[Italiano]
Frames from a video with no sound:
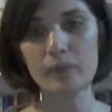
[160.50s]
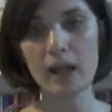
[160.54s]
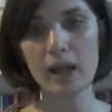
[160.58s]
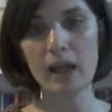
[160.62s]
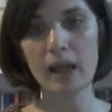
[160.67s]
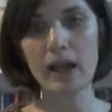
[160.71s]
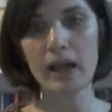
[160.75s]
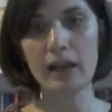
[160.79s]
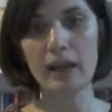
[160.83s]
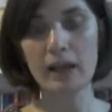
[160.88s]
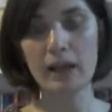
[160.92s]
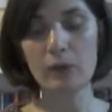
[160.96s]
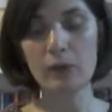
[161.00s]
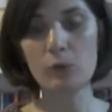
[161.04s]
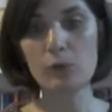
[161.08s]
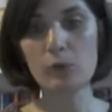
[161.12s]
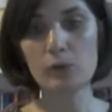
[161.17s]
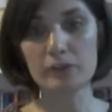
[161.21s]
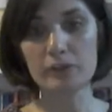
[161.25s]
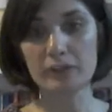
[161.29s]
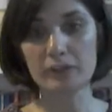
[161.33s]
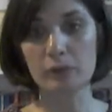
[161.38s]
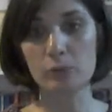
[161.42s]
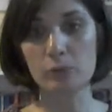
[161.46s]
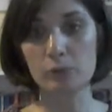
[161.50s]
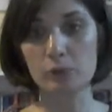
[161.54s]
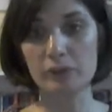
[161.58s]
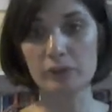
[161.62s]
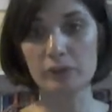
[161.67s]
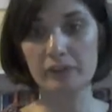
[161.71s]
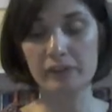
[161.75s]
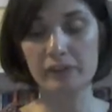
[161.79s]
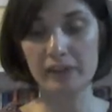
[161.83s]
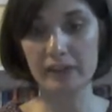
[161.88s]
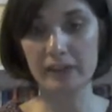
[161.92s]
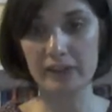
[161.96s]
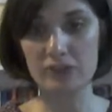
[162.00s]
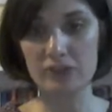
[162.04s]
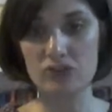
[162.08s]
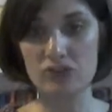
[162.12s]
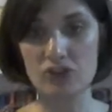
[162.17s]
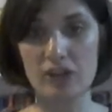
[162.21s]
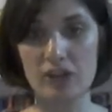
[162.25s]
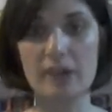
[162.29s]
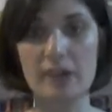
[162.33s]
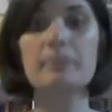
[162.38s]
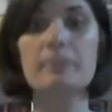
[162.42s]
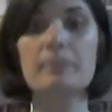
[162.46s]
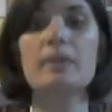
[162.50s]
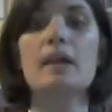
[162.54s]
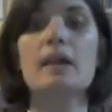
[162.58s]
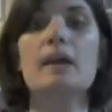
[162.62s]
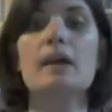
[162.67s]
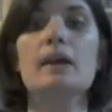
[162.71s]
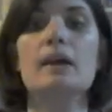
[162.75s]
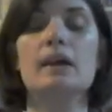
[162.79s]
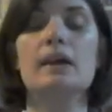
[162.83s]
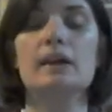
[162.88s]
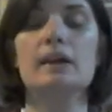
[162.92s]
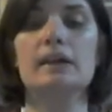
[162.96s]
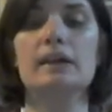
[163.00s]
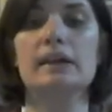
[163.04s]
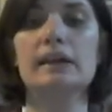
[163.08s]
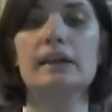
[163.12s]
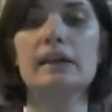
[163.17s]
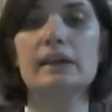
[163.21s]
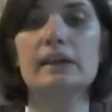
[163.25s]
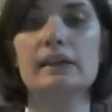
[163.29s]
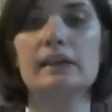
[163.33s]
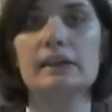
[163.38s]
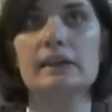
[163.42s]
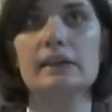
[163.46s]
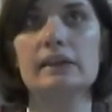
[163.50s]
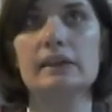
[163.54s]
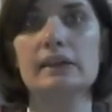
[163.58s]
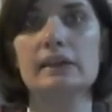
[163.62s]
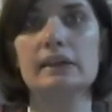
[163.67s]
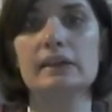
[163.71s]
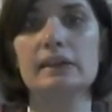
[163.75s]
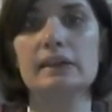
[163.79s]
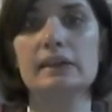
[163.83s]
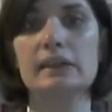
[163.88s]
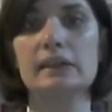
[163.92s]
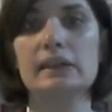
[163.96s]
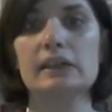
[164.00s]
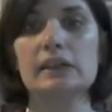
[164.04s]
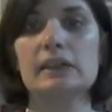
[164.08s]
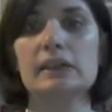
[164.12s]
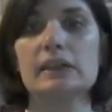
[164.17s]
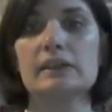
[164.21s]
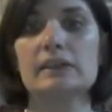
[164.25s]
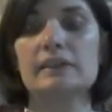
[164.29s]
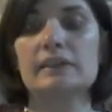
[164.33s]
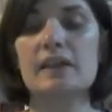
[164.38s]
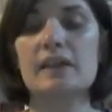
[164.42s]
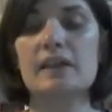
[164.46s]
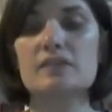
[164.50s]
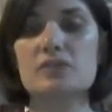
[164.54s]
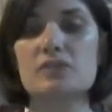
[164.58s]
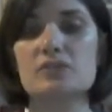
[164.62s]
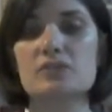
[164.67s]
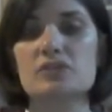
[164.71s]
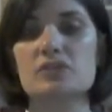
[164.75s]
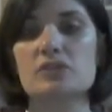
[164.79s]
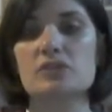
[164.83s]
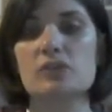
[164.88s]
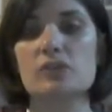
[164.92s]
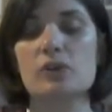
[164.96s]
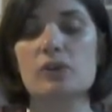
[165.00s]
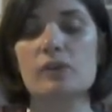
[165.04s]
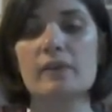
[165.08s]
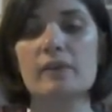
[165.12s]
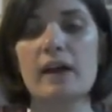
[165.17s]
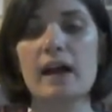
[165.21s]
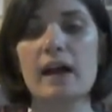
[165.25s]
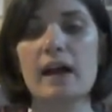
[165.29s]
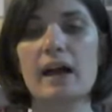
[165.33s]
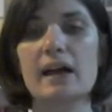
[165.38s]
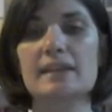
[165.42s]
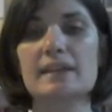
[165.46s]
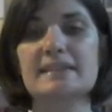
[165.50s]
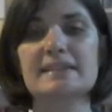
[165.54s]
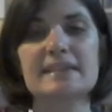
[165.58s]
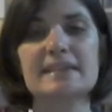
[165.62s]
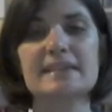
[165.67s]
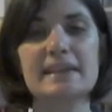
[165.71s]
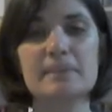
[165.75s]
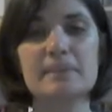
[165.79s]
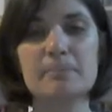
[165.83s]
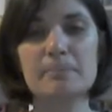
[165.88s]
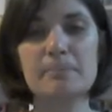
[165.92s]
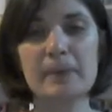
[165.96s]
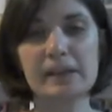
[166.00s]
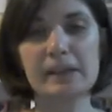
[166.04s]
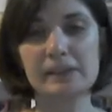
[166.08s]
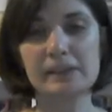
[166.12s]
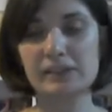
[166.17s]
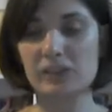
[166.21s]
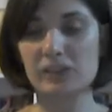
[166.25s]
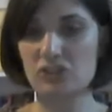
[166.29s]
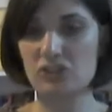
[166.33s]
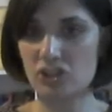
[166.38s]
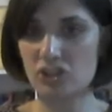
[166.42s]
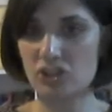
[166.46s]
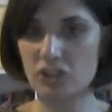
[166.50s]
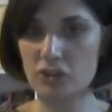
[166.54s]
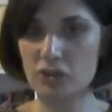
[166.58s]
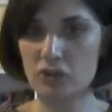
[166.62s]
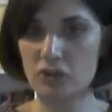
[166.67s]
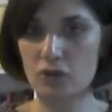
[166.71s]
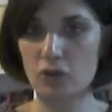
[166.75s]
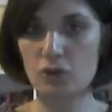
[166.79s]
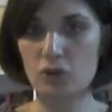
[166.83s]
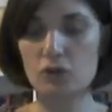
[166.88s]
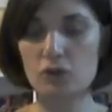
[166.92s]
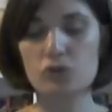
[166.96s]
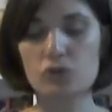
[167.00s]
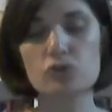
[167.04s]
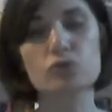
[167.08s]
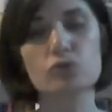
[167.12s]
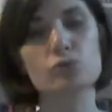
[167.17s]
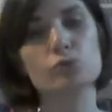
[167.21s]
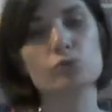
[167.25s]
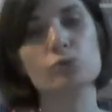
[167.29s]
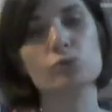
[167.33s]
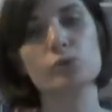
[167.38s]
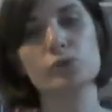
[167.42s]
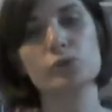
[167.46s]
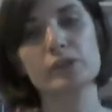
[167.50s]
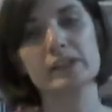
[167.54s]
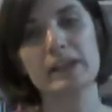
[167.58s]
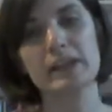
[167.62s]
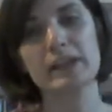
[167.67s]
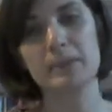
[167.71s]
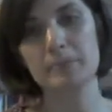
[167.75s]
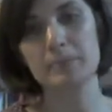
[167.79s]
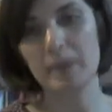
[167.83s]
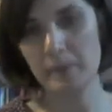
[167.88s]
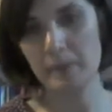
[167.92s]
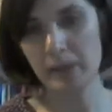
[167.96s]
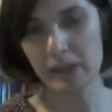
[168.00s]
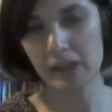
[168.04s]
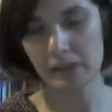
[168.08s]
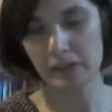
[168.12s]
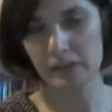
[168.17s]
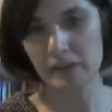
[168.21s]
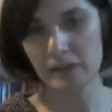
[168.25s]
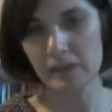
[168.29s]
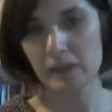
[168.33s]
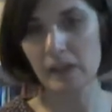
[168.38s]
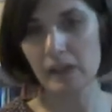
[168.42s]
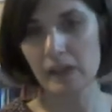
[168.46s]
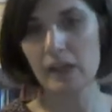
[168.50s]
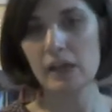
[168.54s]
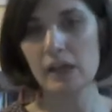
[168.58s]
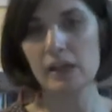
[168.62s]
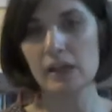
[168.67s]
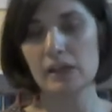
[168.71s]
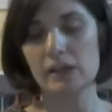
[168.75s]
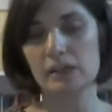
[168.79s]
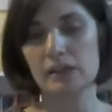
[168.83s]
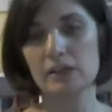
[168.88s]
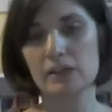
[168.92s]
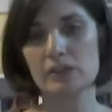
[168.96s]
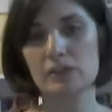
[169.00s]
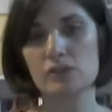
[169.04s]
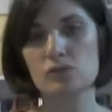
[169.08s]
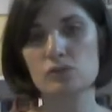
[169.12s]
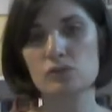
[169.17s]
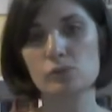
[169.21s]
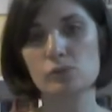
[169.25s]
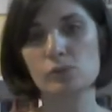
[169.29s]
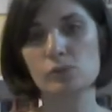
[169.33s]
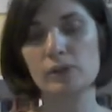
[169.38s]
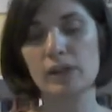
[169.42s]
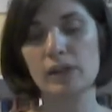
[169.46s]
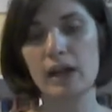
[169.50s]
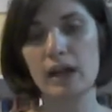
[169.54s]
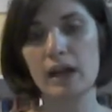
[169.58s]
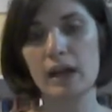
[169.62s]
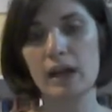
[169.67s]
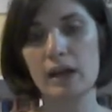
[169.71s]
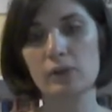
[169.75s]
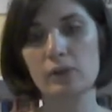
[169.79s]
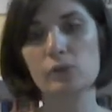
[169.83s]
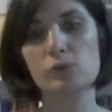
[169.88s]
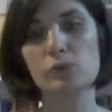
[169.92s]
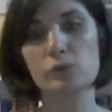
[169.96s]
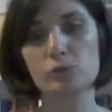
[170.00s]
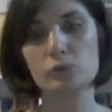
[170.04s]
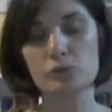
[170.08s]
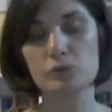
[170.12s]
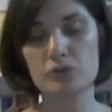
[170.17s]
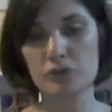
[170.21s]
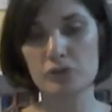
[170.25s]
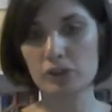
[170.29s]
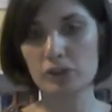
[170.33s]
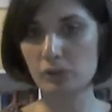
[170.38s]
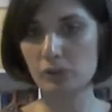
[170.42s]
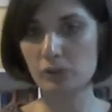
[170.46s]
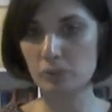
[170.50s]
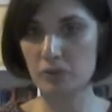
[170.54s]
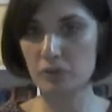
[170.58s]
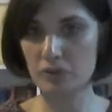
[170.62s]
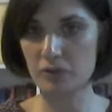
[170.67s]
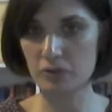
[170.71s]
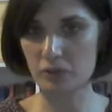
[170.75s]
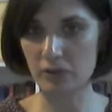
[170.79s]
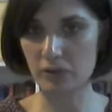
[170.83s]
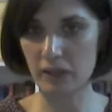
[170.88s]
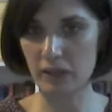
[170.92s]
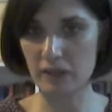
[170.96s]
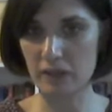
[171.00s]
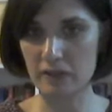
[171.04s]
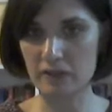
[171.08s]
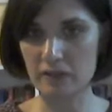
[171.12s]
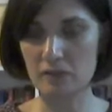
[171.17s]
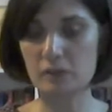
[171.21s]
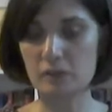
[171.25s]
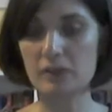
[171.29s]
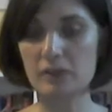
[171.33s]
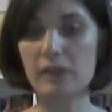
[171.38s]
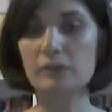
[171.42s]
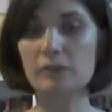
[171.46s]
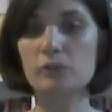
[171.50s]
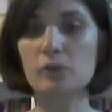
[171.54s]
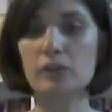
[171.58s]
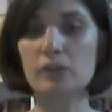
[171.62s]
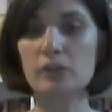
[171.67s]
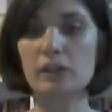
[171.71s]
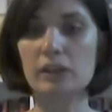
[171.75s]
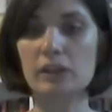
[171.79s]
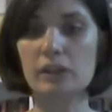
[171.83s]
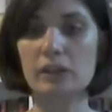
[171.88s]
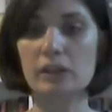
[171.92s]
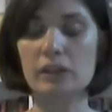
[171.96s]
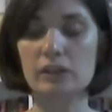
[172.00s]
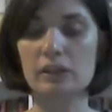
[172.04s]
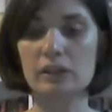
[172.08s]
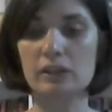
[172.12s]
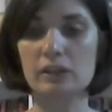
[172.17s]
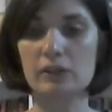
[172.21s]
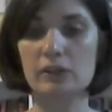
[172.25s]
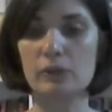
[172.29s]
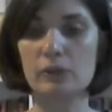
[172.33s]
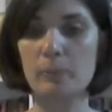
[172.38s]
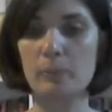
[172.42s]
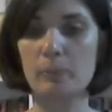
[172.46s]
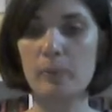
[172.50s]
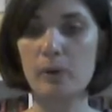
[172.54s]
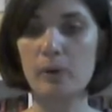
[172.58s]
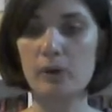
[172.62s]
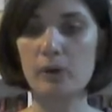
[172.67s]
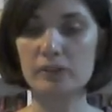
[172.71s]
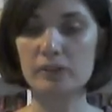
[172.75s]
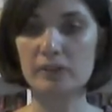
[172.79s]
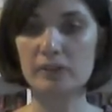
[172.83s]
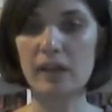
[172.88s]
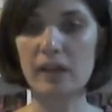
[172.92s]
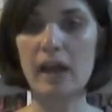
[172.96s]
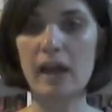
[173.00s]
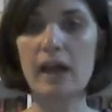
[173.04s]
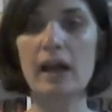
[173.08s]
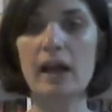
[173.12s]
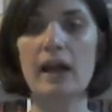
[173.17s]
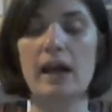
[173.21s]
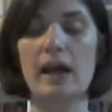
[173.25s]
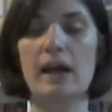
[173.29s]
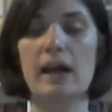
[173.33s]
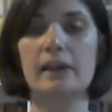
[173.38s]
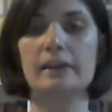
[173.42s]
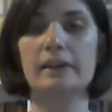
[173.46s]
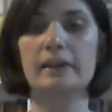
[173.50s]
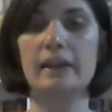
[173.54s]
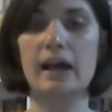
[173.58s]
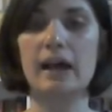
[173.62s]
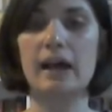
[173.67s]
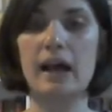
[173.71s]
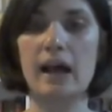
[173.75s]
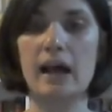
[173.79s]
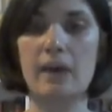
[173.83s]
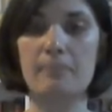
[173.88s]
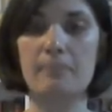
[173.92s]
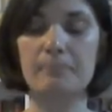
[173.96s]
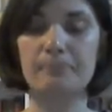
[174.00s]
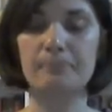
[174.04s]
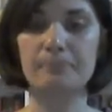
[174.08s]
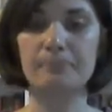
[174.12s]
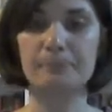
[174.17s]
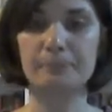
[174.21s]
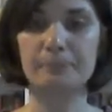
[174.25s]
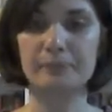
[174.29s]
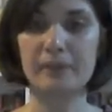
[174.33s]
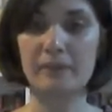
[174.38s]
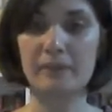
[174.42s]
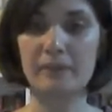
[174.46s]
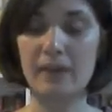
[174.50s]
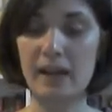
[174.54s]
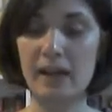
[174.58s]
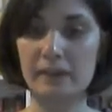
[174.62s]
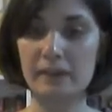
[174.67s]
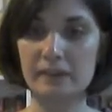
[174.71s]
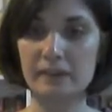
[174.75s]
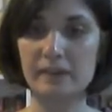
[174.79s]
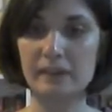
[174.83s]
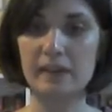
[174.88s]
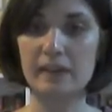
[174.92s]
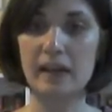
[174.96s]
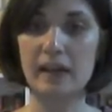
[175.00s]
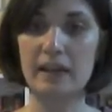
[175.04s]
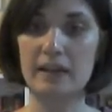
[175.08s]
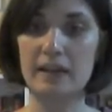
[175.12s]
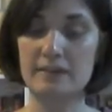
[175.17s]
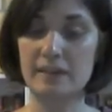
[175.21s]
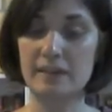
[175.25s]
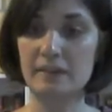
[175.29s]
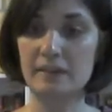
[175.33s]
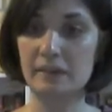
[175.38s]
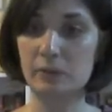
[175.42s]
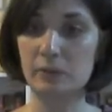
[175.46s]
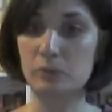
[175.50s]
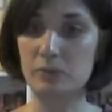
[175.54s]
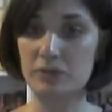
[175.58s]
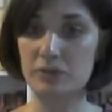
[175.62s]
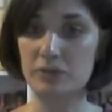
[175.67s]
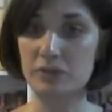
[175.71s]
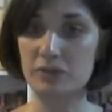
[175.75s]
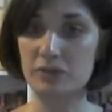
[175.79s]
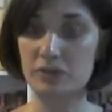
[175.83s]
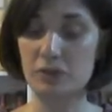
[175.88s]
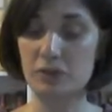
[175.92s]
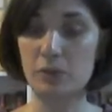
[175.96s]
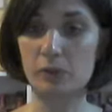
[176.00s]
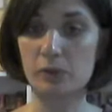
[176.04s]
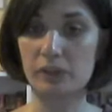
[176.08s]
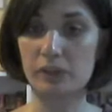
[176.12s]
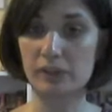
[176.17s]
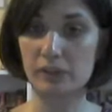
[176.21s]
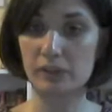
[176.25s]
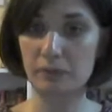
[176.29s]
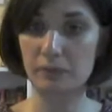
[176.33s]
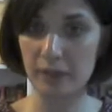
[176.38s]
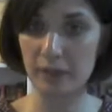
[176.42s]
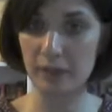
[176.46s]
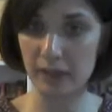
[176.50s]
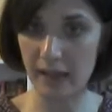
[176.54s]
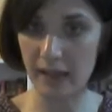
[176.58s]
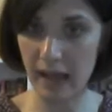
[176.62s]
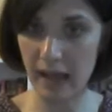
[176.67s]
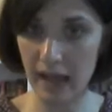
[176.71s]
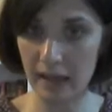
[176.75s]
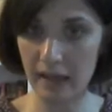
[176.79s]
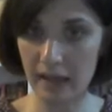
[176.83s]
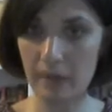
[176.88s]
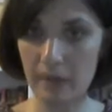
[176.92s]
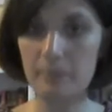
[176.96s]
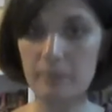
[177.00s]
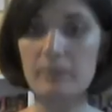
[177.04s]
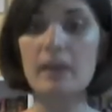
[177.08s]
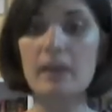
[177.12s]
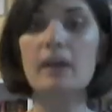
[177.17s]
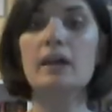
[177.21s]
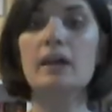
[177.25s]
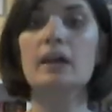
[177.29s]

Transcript: alla corte a cui lo deve leggere e, e Tasso si trova sempre indeciso sui cambiamenti e sulla conclusione di questo testo, tanto che eh, lo porta alla, mm, davanti alla Santa Inquisizione di Ferrara,